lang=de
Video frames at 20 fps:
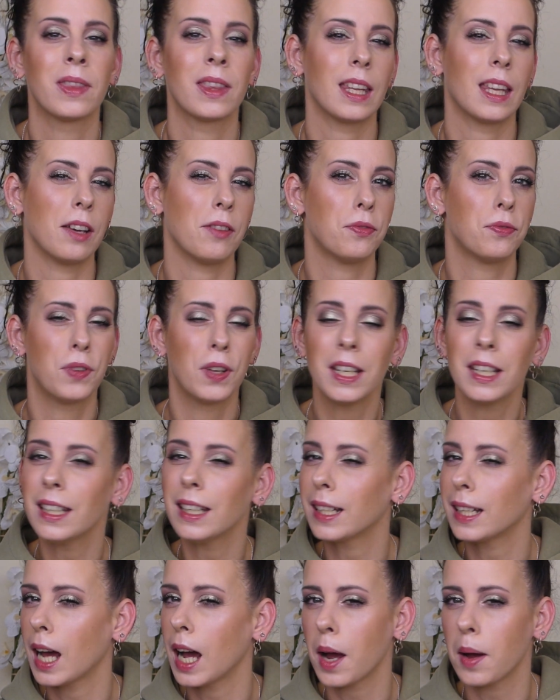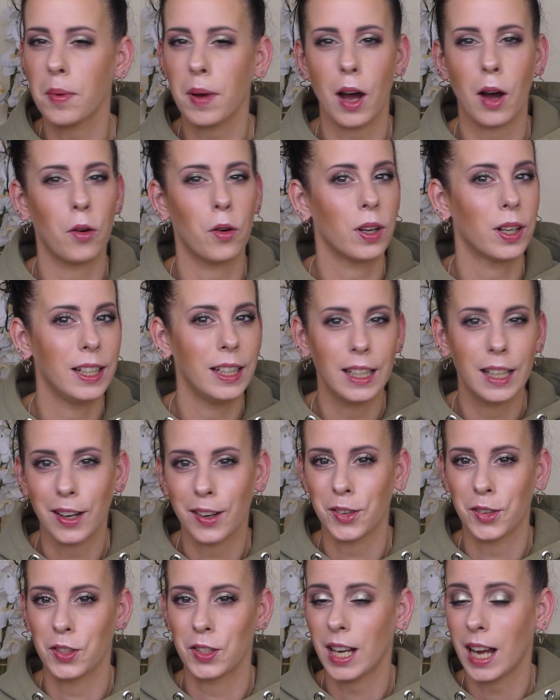Ihr findet aber auch
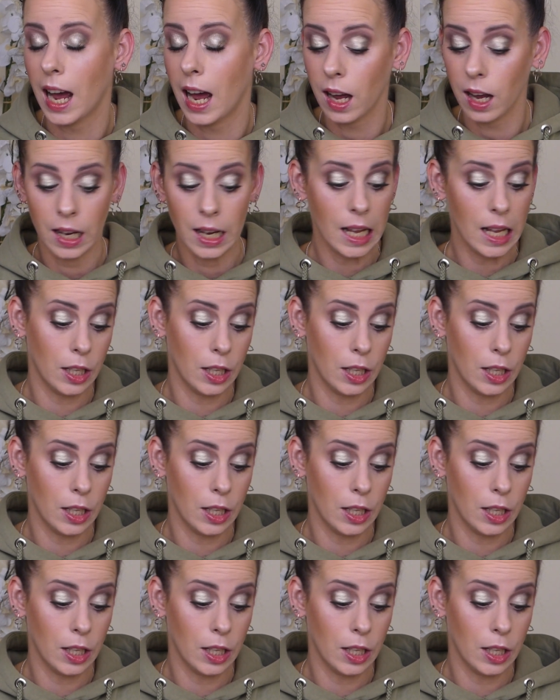hier und da,